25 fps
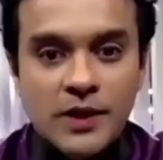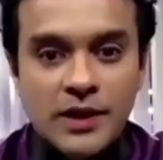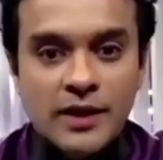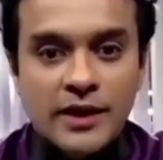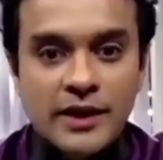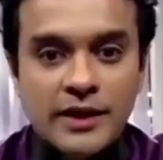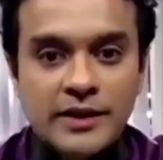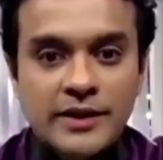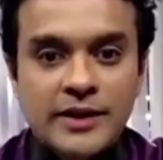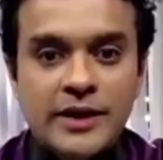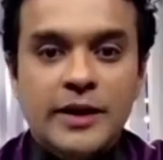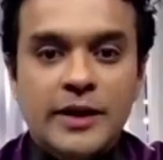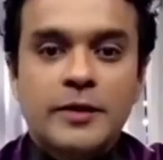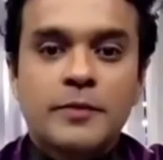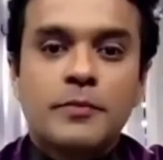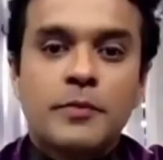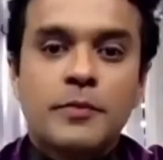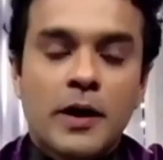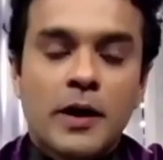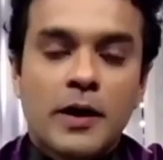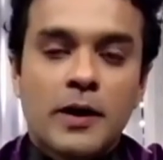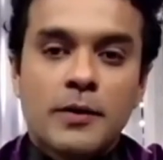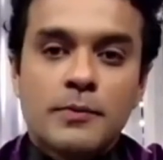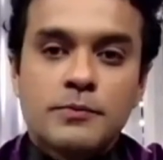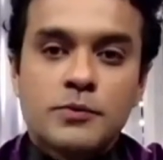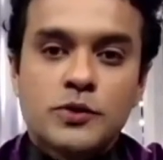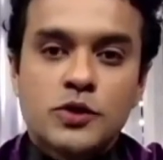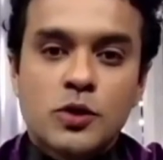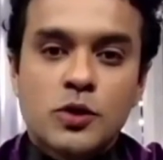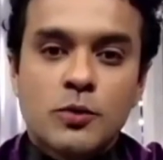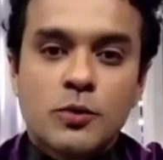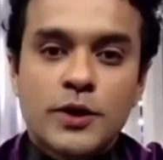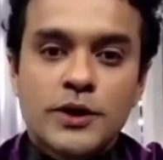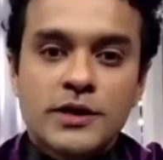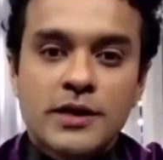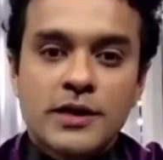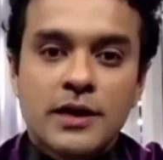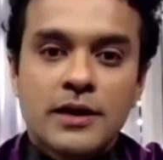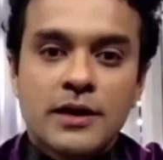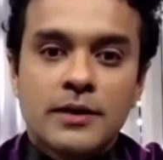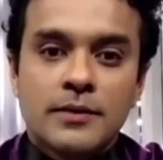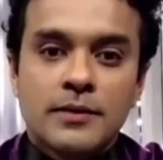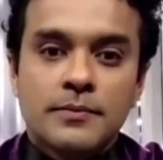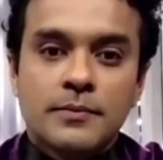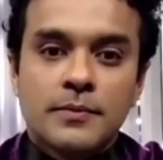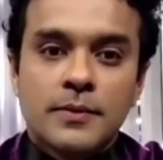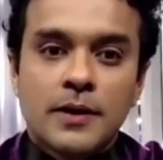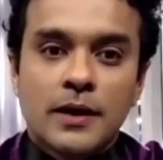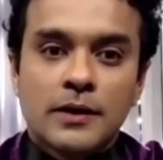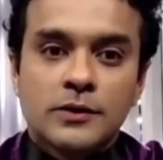ঈদের সময়টা
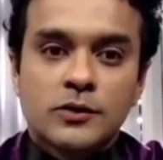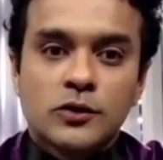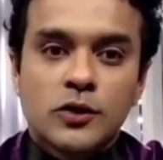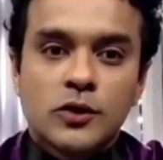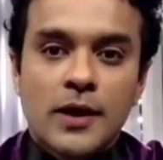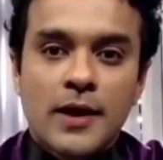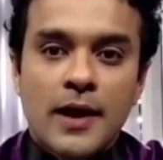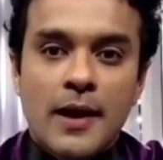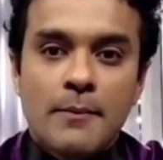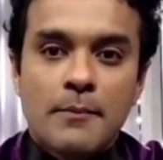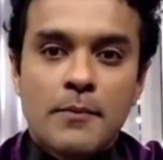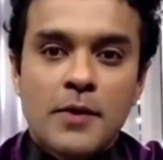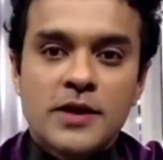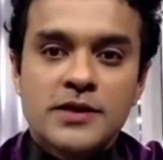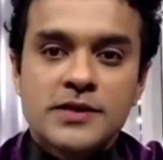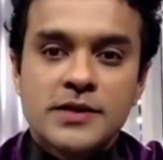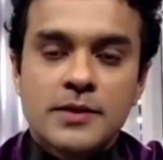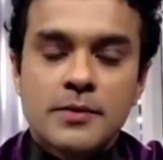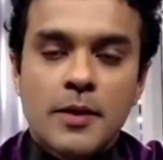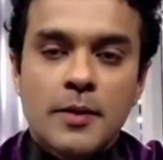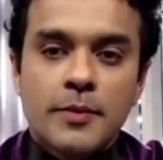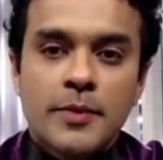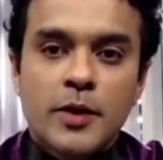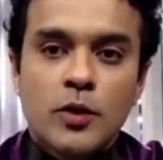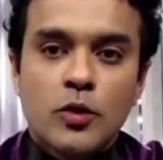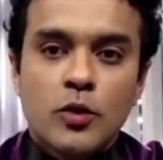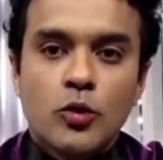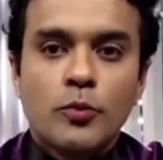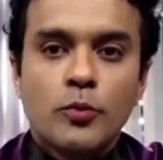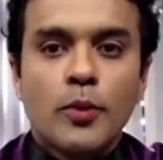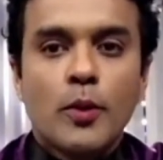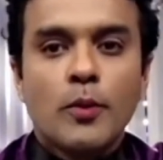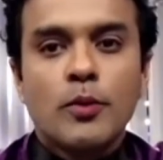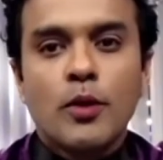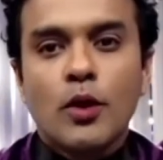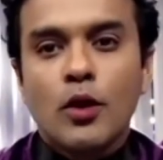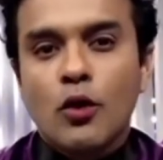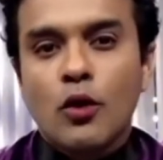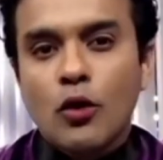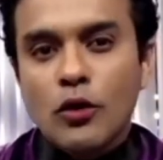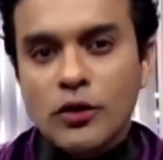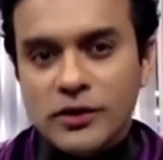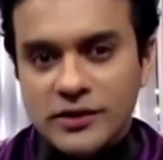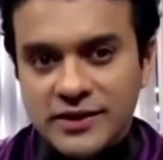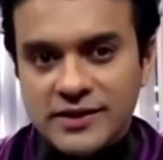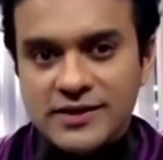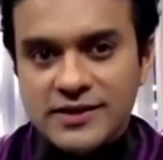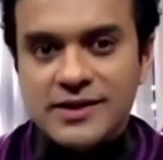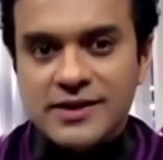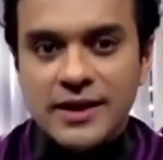আসলে আমরা যেভাবে উপভোগ
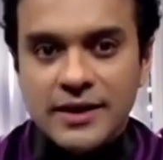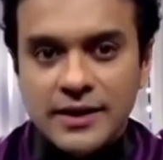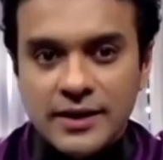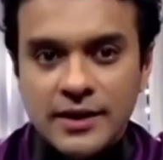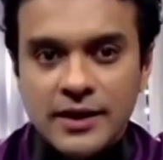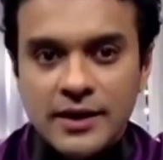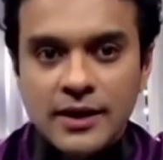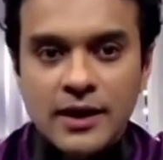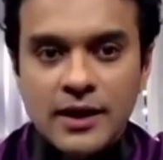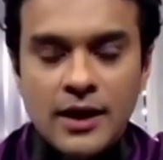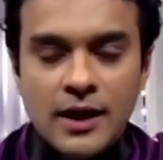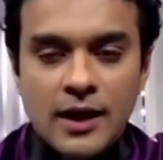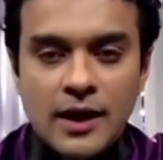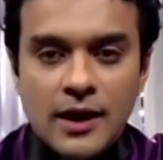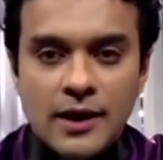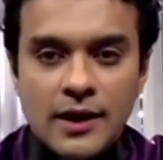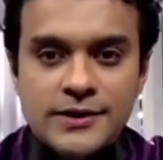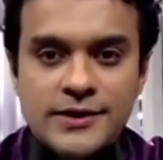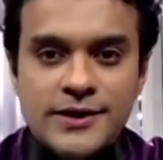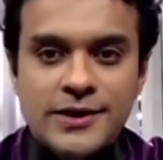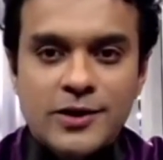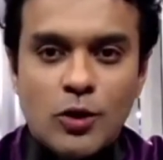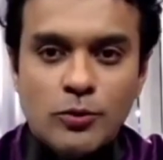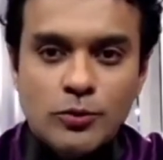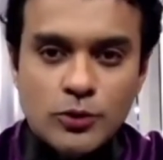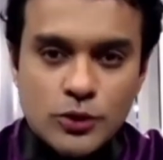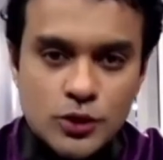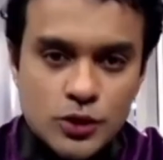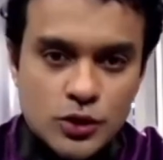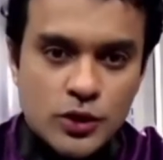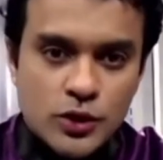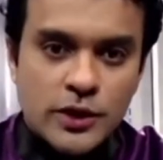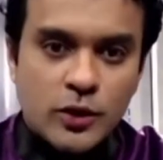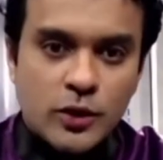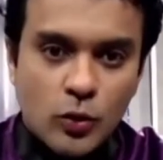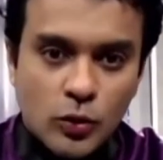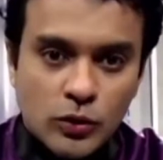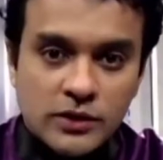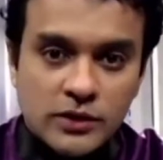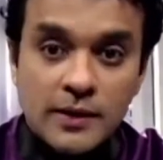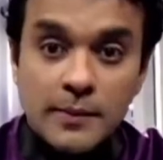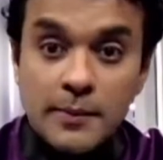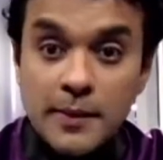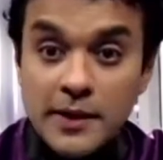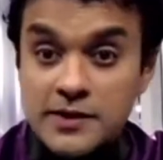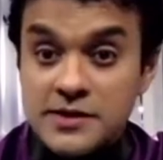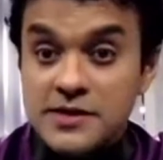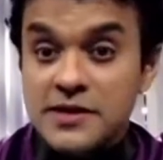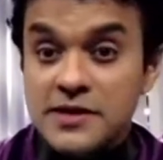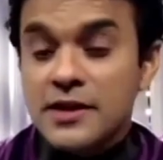করতে চাই সেটা অবশ্যই করতে
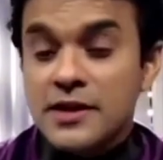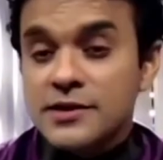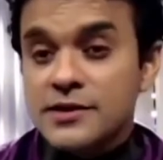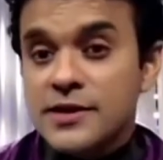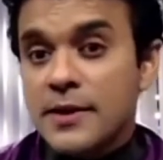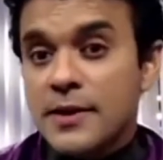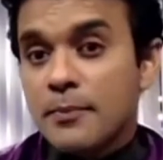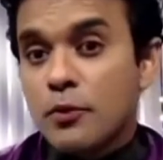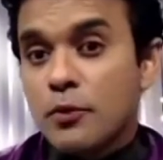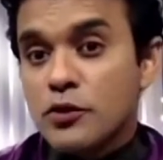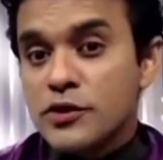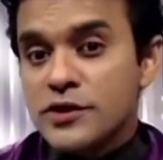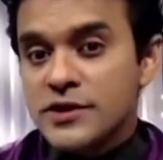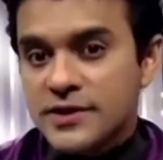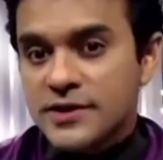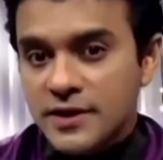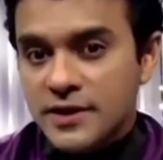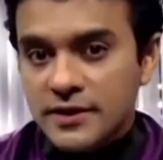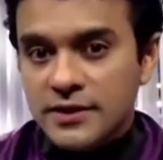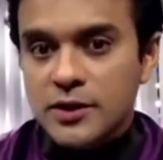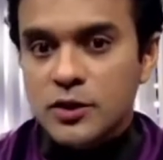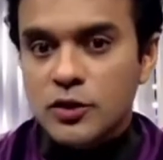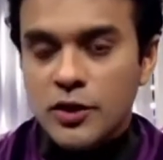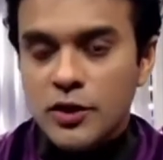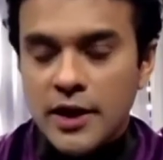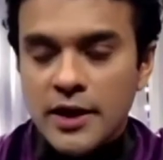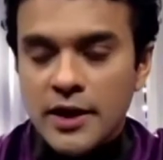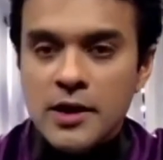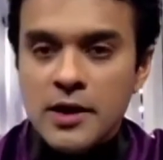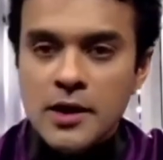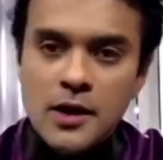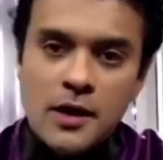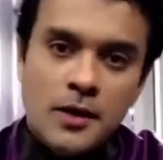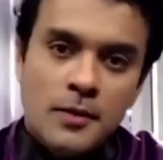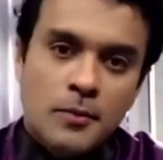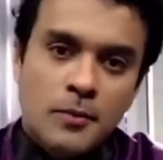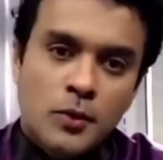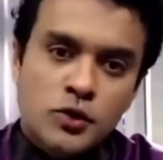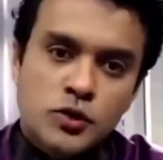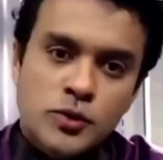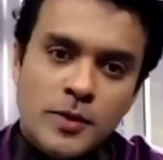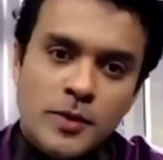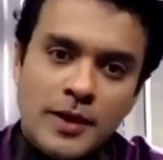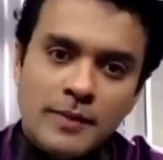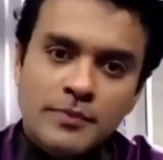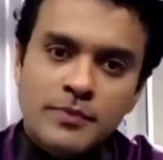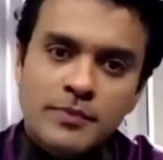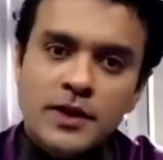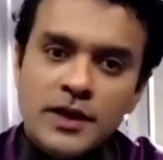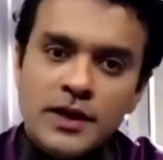পারছি না সে পরিস্থিতিও নেই মঞ্জু ভাই
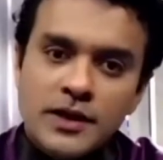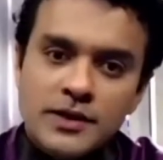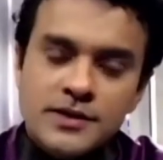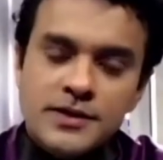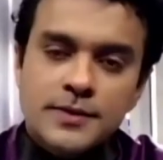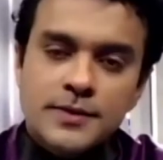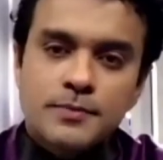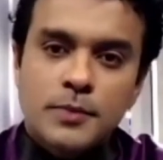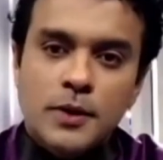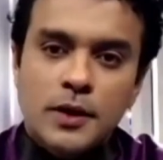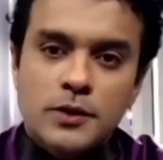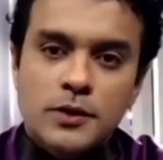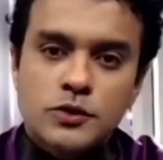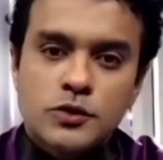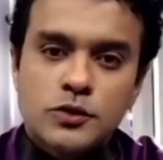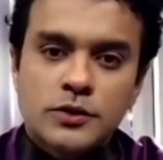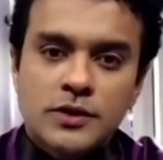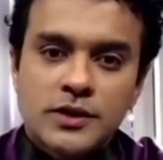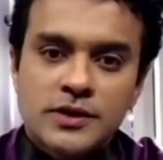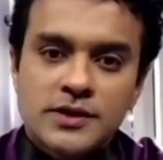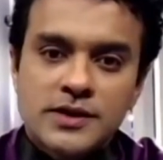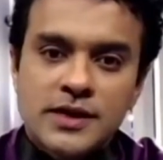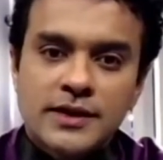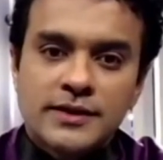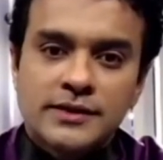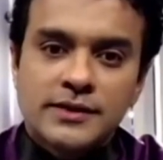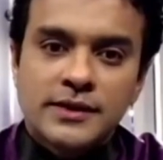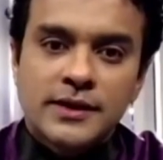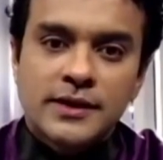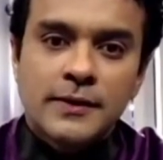আপনার কাছে শুনতে চাই যে